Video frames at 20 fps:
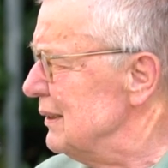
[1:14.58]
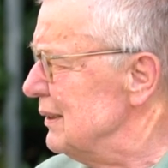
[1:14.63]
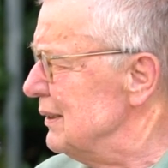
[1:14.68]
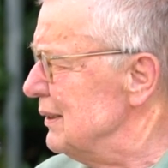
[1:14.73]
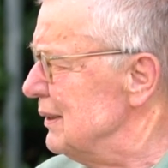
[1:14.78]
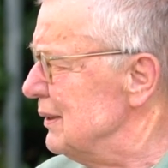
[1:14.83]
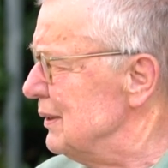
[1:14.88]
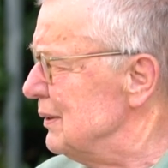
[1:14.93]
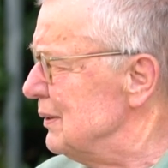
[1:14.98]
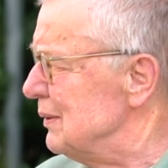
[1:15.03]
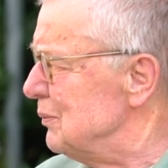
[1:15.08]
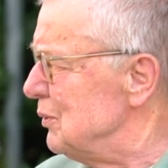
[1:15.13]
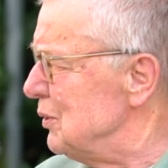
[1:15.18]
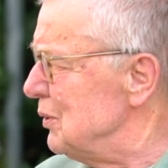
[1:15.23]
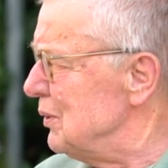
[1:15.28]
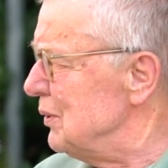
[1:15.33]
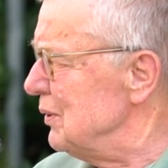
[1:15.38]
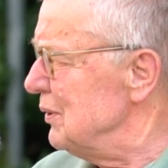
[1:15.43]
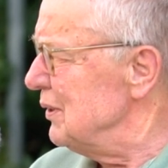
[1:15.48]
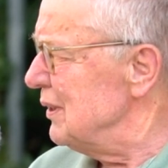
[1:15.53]
äh,
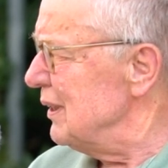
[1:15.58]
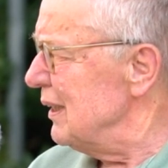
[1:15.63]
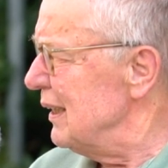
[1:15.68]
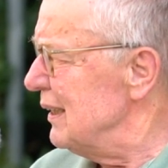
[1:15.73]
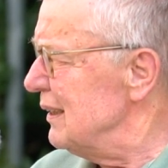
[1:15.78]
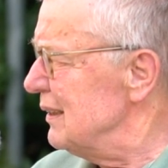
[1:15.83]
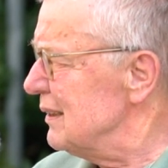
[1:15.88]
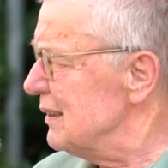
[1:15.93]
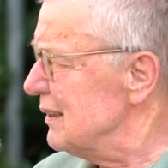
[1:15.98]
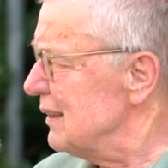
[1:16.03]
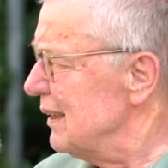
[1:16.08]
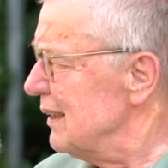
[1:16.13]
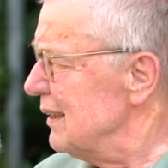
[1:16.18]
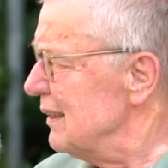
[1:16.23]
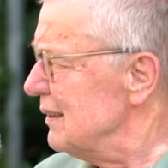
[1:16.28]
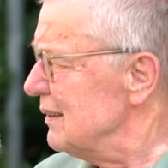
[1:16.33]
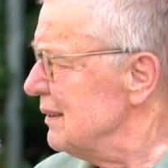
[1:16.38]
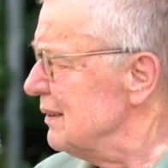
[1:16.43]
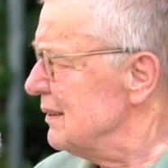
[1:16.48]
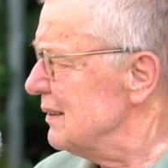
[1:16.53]
und er ist
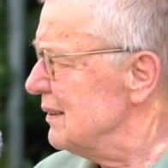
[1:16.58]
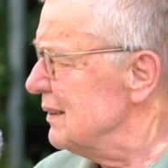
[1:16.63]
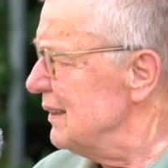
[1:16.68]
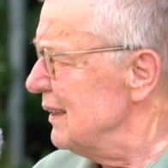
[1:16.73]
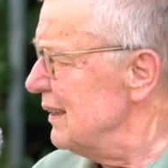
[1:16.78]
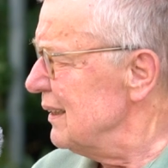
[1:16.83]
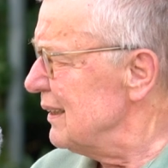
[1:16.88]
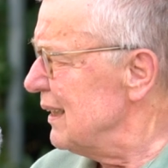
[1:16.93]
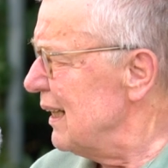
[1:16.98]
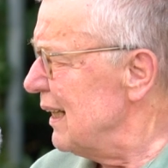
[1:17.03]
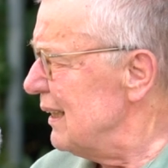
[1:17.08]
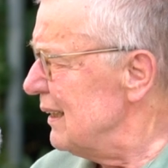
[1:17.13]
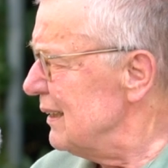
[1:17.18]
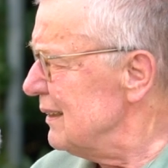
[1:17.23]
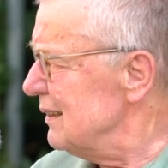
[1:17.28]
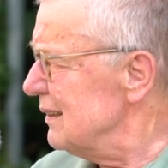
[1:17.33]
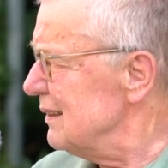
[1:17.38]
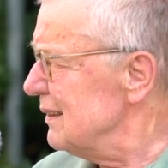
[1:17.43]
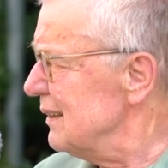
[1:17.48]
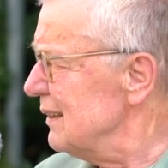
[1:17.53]
ein sehr
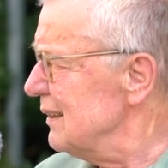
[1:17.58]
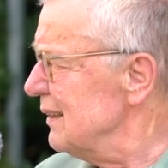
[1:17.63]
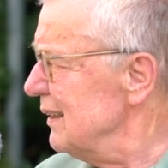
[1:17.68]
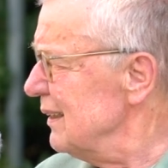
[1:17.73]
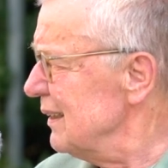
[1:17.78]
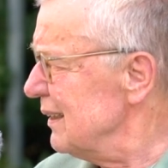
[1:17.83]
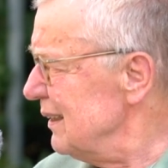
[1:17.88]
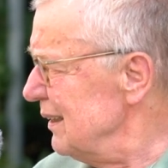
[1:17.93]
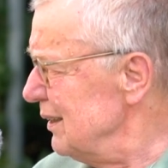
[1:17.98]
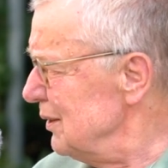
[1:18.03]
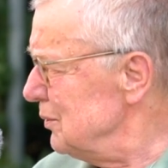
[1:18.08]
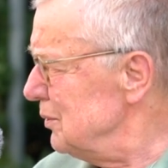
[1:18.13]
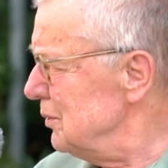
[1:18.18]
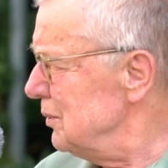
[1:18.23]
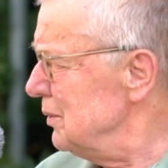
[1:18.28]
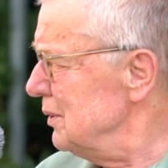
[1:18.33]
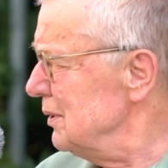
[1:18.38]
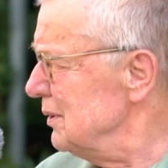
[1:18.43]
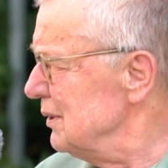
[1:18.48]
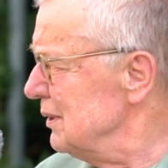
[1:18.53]
geachteter
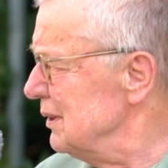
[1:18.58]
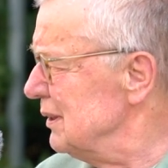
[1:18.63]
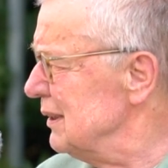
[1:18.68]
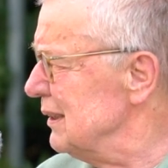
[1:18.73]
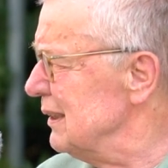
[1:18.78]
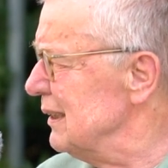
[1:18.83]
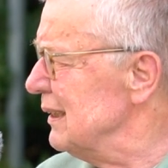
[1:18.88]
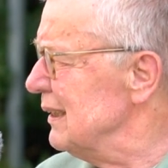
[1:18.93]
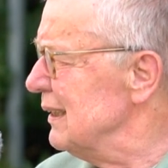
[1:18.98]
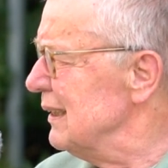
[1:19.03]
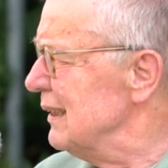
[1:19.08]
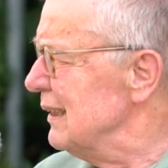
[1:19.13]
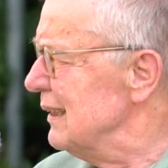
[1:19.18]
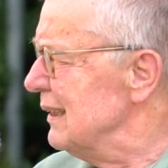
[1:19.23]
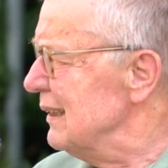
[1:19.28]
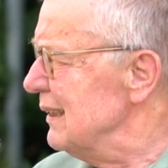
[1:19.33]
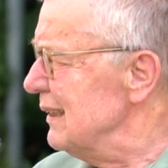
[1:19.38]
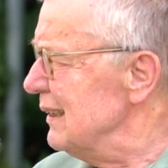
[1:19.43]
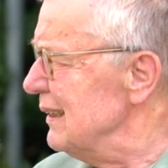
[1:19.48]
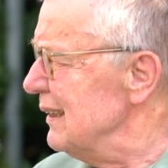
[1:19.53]
Herero.
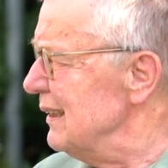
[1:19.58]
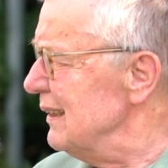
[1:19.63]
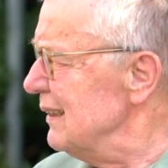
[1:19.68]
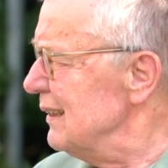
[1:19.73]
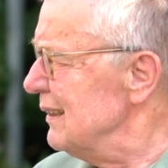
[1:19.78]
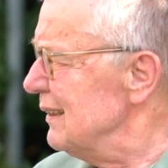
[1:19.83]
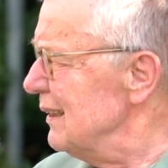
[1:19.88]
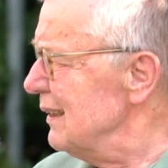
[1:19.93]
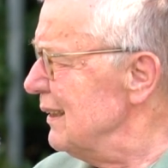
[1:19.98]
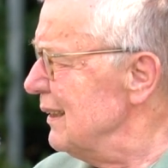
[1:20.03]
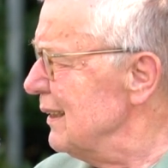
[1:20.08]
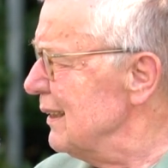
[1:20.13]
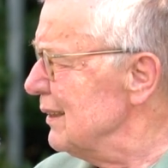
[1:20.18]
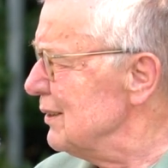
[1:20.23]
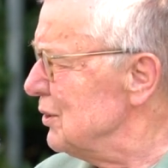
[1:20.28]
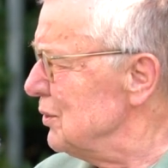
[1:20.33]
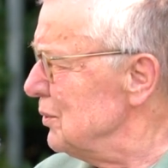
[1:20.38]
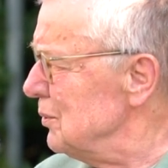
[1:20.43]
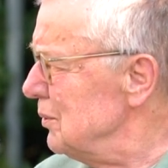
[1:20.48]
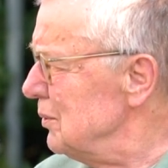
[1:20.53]
In der
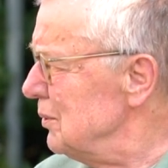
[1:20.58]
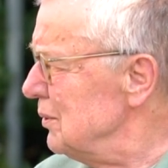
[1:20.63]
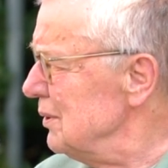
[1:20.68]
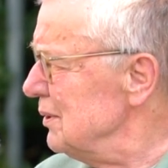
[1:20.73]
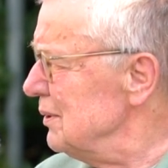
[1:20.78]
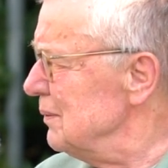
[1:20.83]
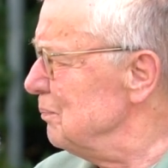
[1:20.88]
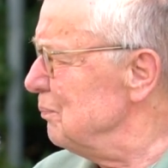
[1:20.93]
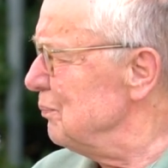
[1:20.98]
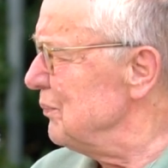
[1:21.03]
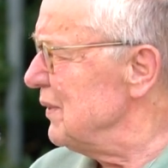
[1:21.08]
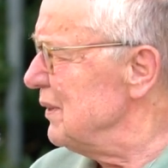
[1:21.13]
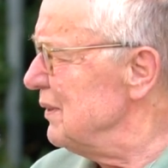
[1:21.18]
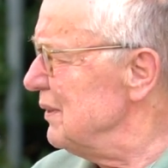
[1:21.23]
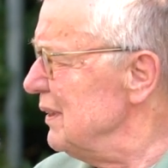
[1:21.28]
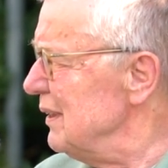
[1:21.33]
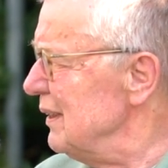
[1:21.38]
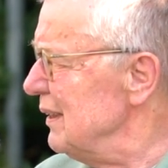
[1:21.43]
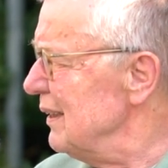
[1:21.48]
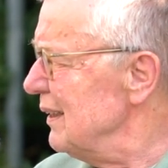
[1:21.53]
Delegation,
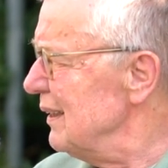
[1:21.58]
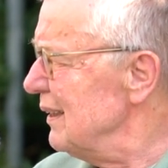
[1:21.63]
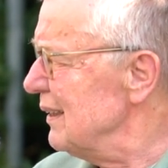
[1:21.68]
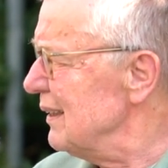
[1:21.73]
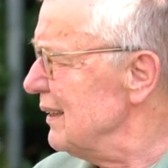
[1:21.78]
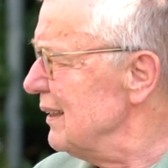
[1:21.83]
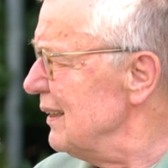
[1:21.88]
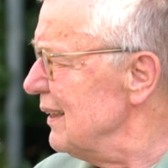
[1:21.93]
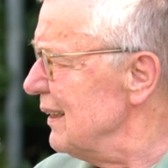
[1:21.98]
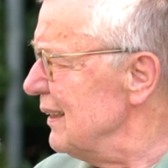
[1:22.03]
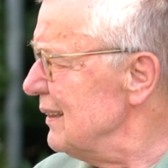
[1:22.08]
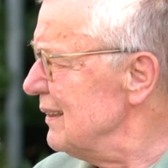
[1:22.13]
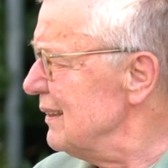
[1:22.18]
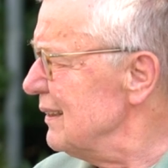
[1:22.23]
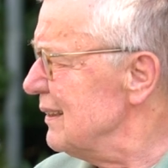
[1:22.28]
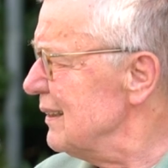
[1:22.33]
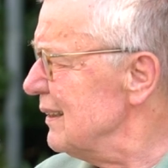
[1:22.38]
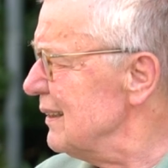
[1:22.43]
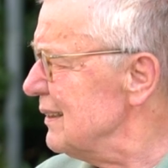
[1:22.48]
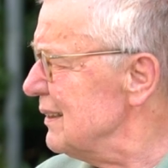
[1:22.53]
die er
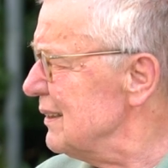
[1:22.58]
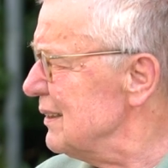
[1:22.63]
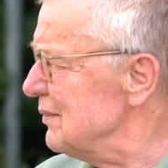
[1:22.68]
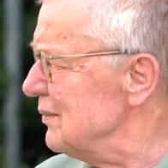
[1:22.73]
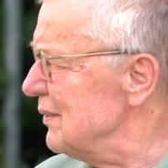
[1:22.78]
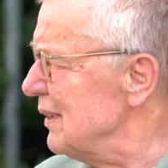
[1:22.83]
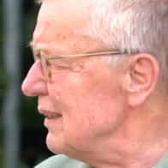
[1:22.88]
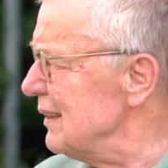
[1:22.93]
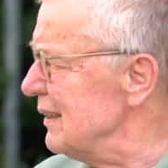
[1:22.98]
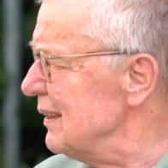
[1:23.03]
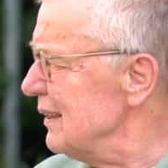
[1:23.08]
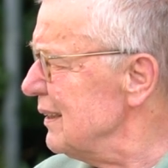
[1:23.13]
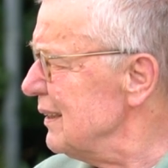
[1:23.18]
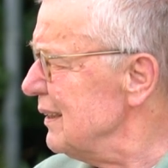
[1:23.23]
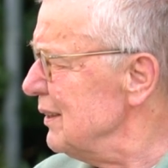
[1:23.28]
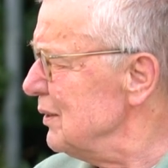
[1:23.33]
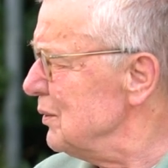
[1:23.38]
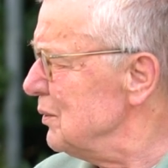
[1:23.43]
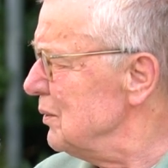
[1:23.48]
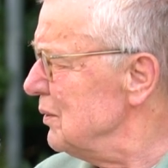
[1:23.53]
geleitet hat, waren
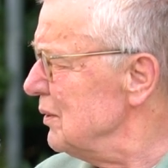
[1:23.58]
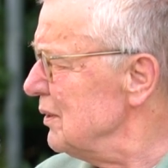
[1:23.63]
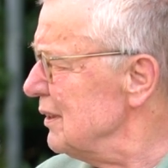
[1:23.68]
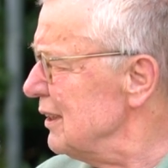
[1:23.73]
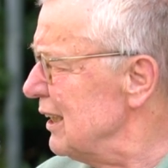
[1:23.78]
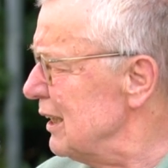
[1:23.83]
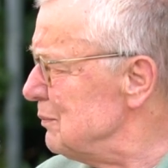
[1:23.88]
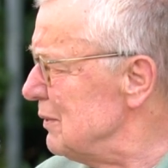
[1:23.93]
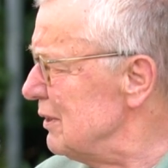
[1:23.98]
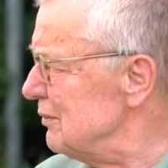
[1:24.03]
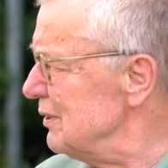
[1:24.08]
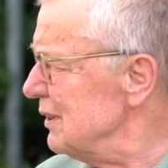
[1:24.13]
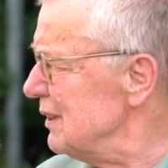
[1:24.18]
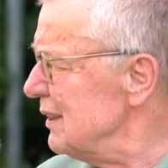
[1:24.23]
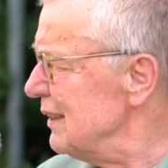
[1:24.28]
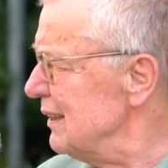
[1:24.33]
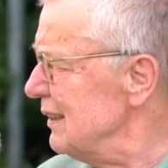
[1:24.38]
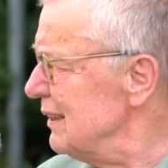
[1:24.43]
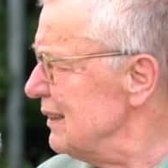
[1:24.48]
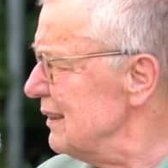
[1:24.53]
Herero und
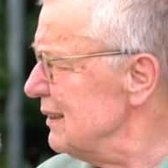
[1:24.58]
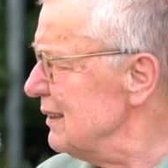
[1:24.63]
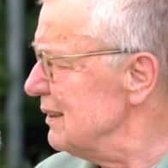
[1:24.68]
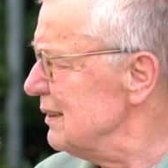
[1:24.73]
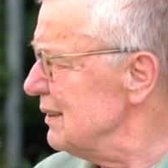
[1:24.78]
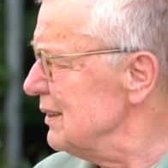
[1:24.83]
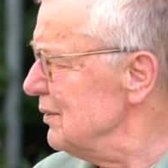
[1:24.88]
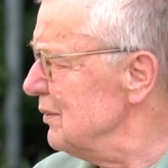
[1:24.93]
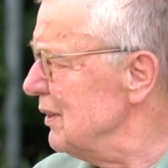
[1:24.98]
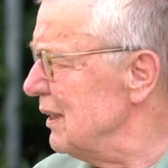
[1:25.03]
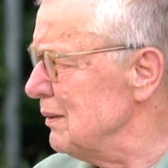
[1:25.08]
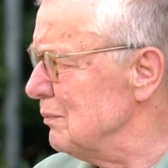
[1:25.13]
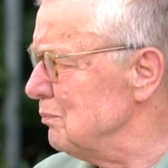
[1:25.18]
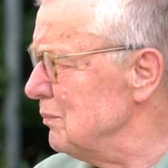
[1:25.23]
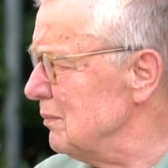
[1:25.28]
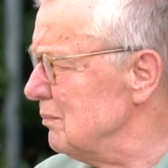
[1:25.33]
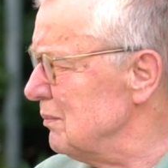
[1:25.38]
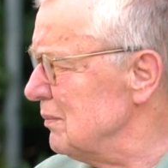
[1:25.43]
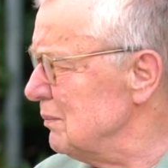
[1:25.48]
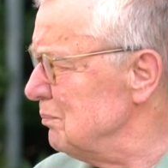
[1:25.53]
Nama-Vertreter. Sie waren
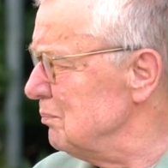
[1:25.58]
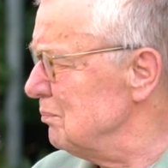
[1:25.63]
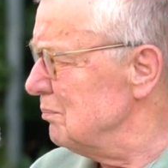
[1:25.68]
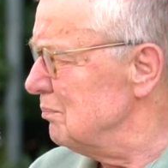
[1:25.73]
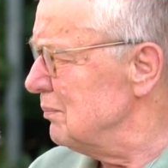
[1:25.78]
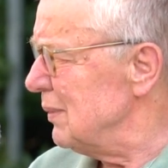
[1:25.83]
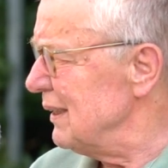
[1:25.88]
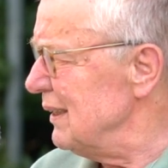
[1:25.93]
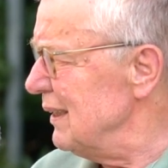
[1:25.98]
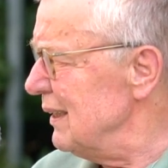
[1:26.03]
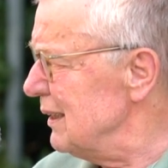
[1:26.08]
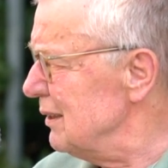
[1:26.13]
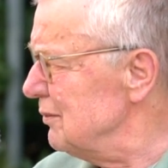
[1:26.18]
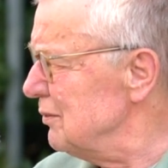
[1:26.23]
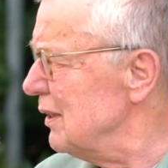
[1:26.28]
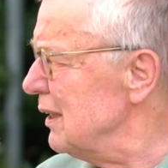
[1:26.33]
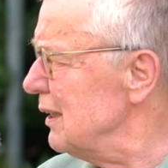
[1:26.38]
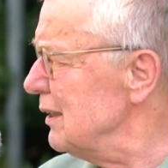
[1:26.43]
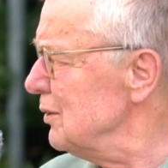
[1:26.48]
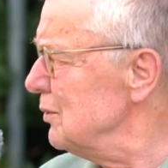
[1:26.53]
bei jeder
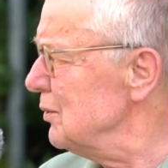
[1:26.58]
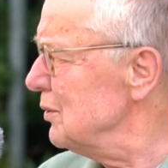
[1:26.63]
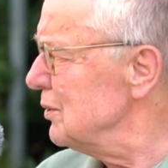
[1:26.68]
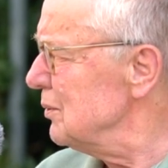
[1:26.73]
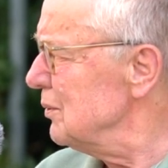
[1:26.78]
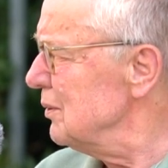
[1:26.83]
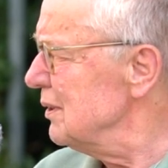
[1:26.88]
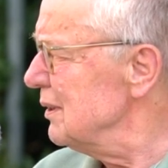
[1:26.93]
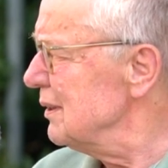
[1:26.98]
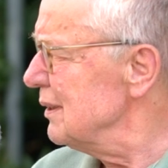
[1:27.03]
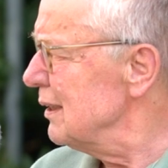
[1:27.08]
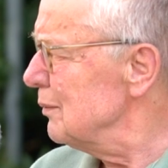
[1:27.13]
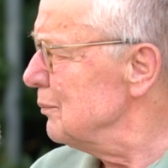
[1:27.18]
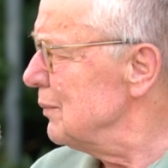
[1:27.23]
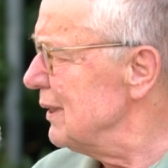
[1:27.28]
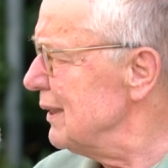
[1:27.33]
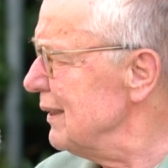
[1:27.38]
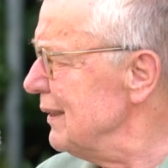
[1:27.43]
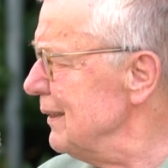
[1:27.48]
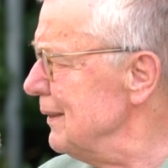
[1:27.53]
Verhandlungsrunde
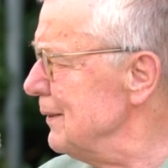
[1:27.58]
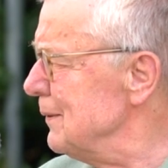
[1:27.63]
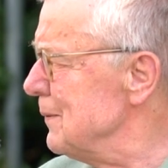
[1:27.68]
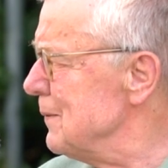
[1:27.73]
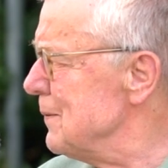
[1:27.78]
dabei